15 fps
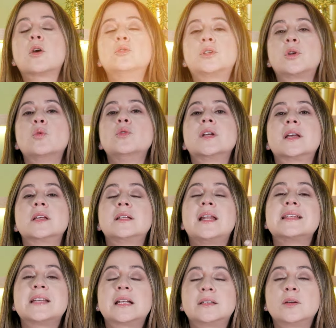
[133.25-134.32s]
contribuye a que
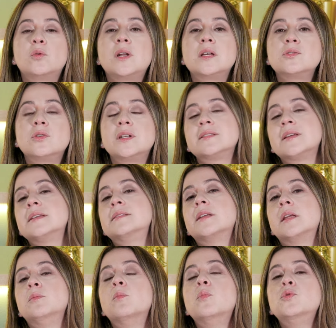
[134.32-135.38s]
las articulaciones
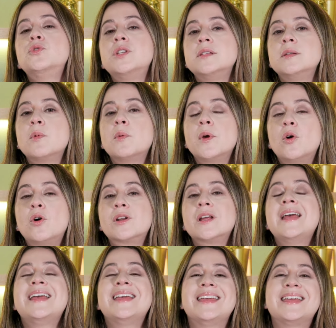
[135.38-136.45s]
estén muchísimo mejor
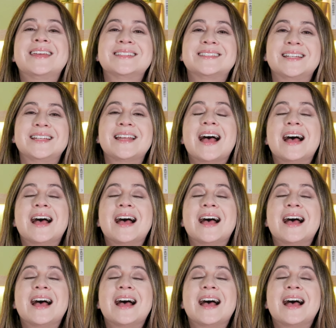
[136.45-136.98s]
y que estén